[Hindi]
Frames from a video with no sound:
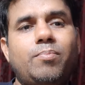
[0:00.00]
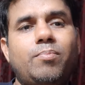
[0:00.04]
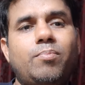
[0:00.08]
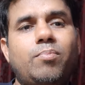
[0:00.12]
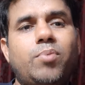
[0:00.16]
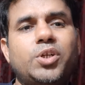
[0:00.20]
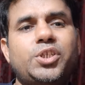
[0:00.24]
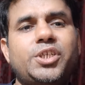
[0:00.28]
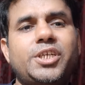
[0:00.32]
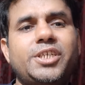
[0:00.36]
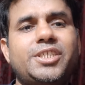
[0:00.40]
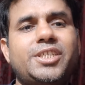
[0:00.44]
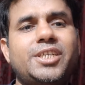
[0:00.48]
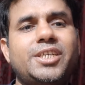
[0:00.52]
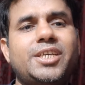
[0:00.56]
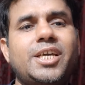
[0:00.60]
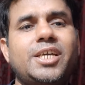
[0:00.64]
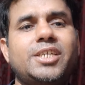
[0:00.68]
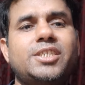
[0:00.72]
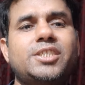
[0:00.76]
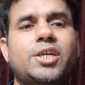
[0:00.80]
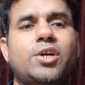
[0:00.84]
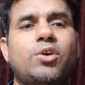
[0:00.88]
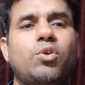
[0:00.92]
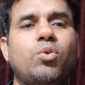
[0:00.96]
वशिष्ठ
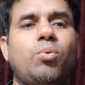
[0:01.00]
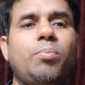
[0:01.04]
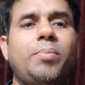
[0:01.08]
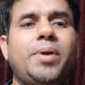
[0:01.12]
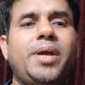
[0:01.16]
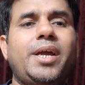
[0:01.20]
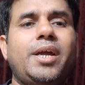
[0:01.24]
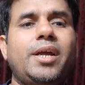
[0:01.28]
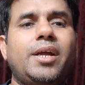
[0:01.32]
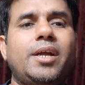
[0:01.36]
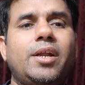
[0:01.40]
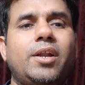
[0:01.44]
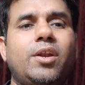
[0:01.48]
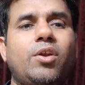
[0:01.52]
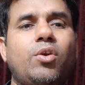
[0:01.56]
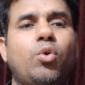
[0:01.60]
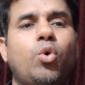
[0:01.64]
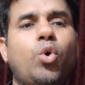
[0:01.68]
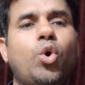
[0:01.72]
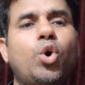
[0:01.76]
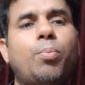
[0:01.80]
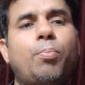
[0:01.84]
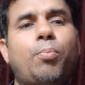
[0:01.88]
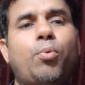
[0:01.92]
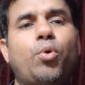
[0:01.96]
के चरणों में
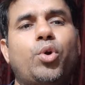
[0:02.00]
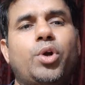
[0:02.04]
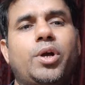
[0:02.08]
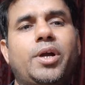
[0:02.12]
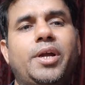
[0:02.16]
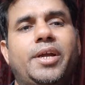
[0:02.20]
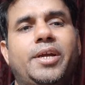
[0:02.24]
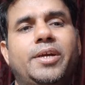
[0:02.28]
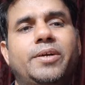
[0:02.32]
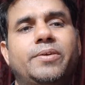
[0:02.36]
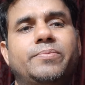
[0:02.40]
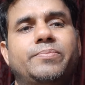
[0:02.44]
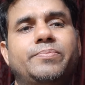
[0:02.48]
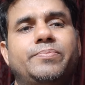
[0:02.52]
लोट पोट गए